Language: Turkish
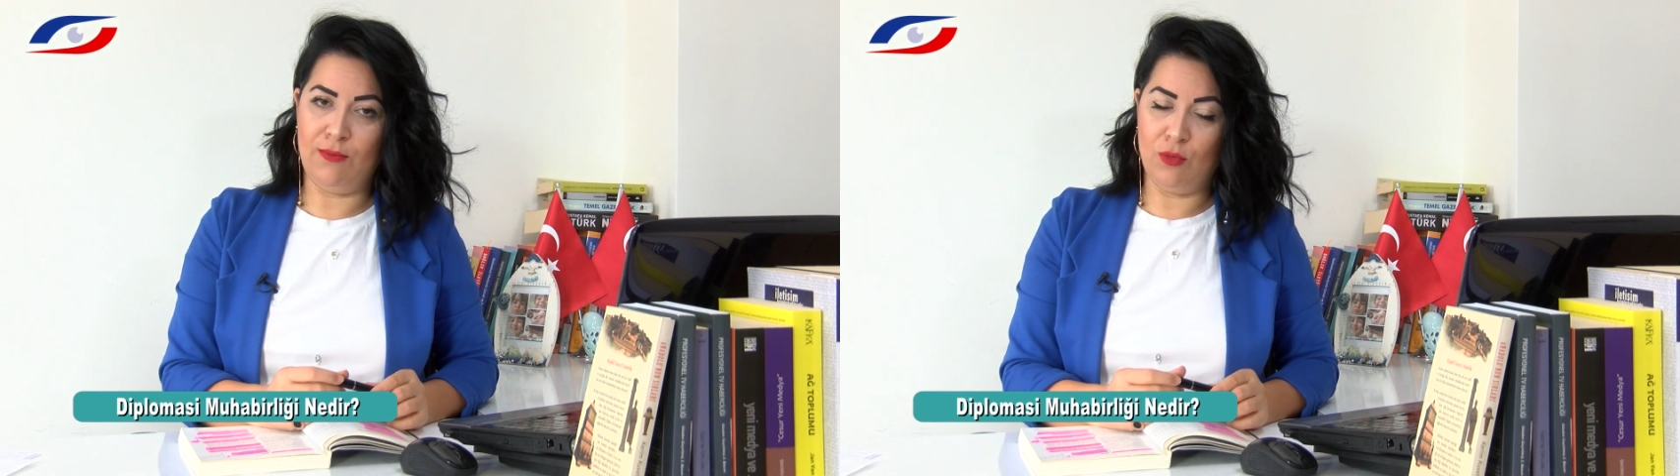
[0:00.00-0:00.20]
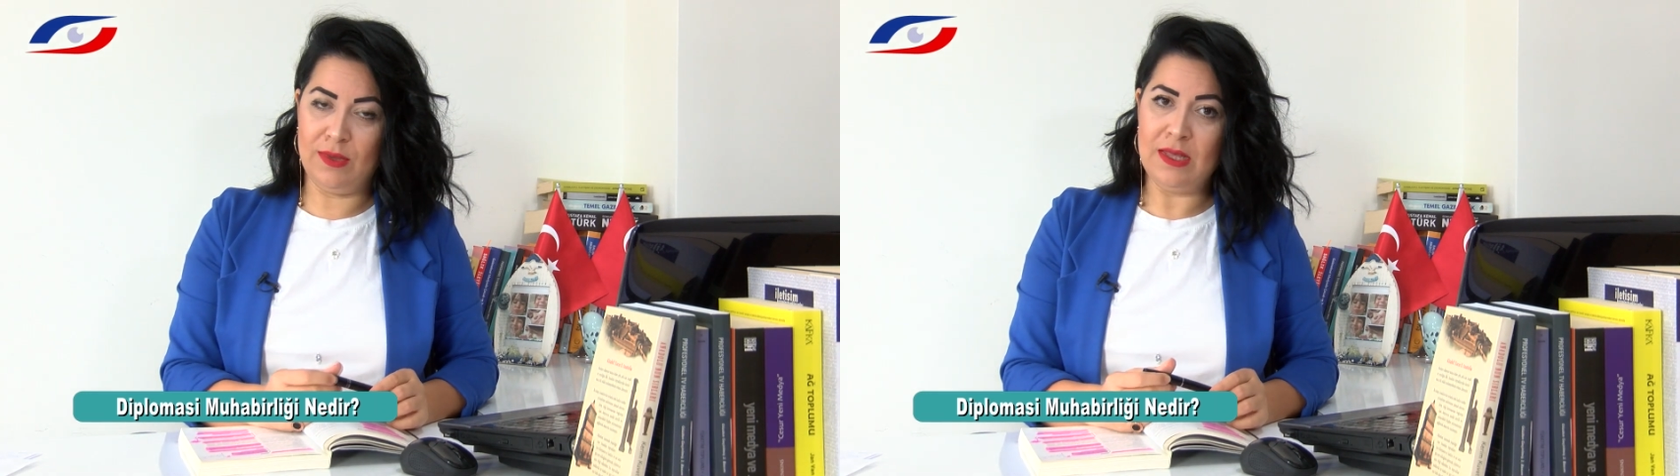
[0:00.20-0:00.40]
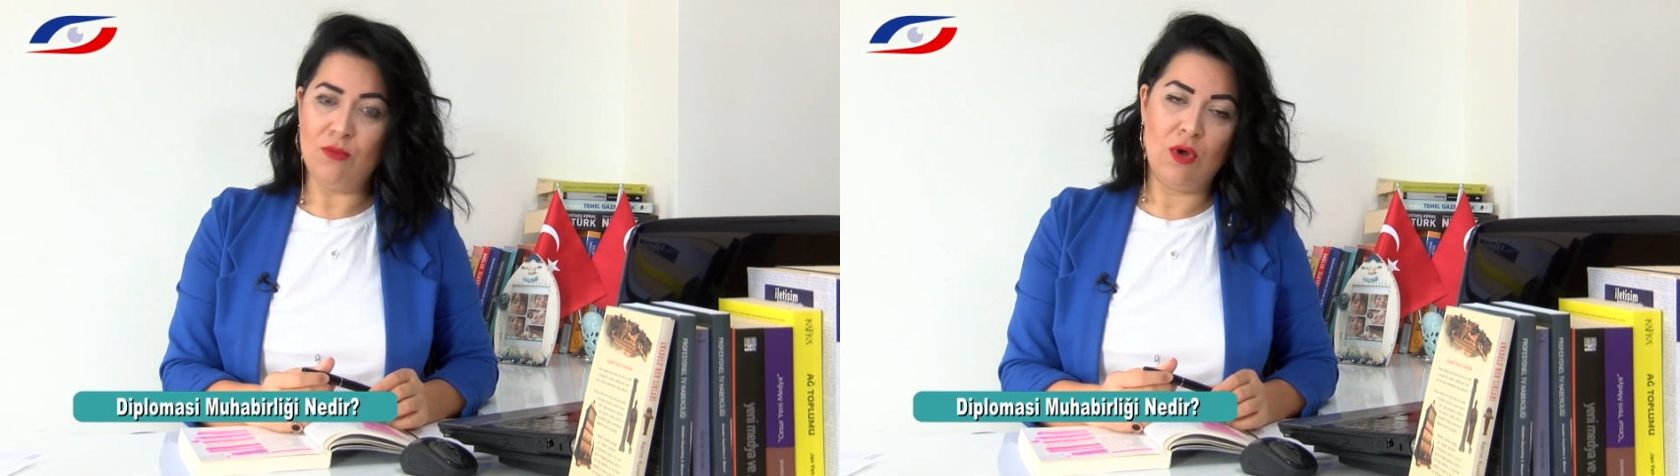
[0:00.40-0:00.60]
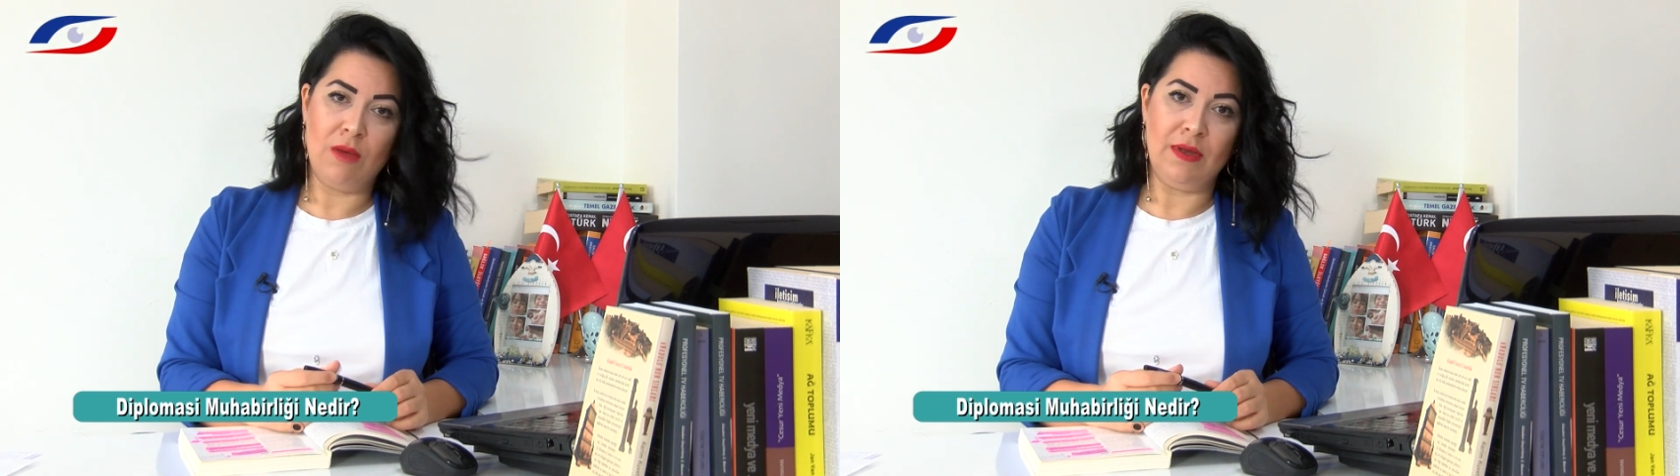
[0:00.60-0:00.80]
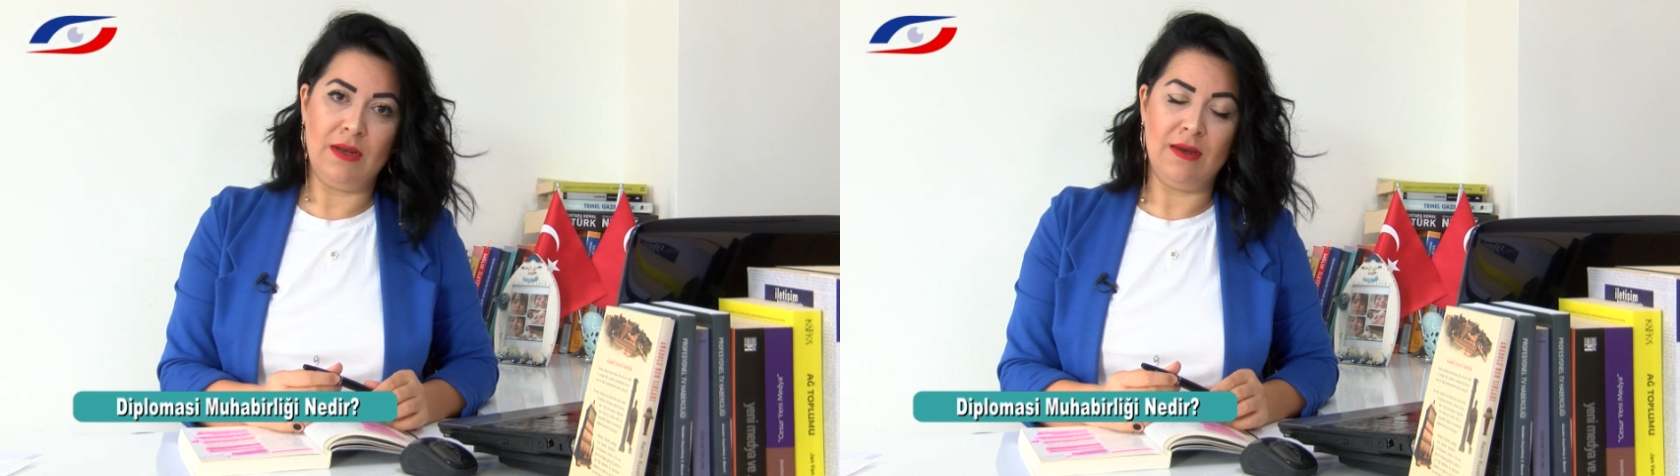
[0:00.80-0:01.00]
diplomasi
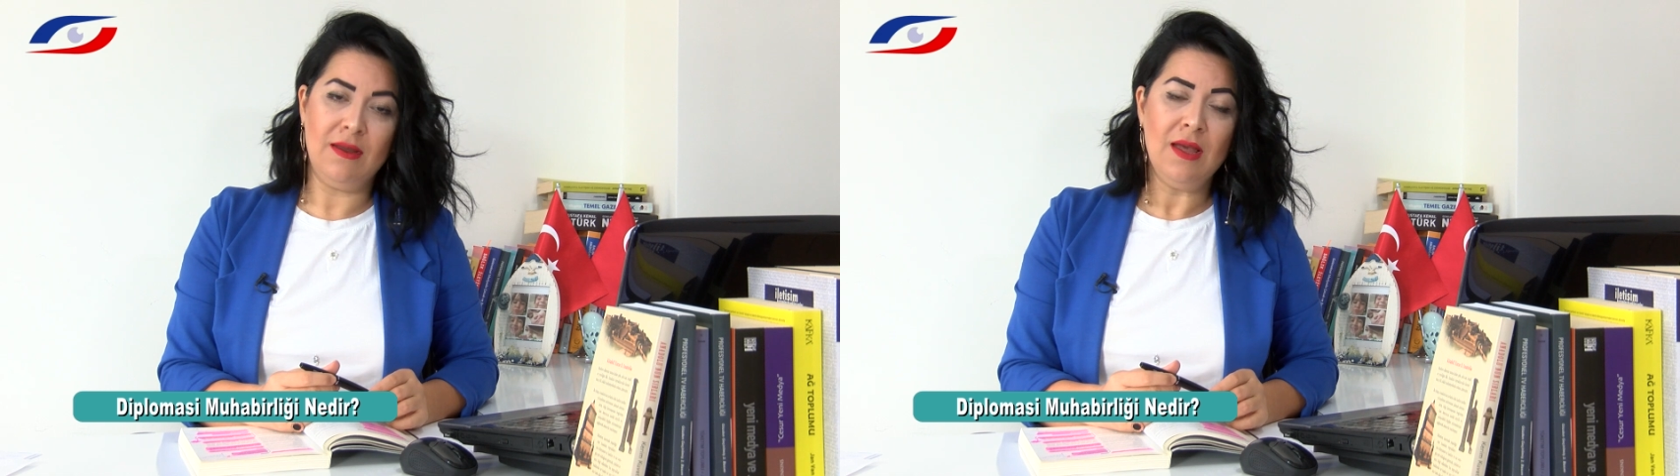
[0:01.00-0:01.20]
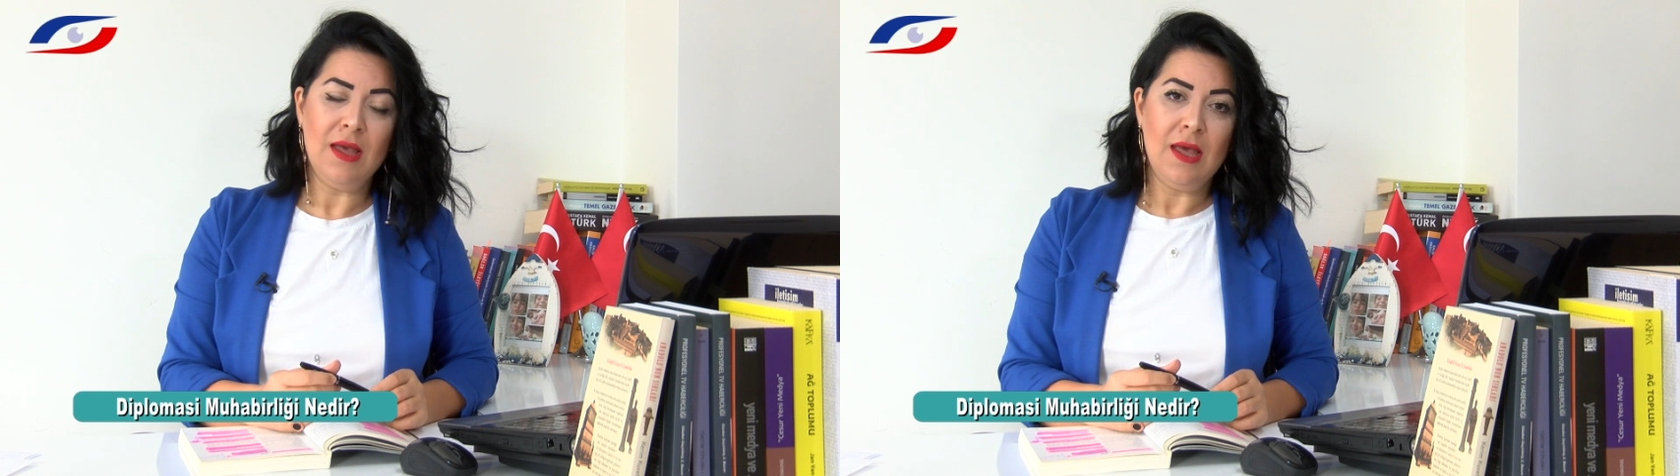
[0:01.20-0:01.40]
muhabirleri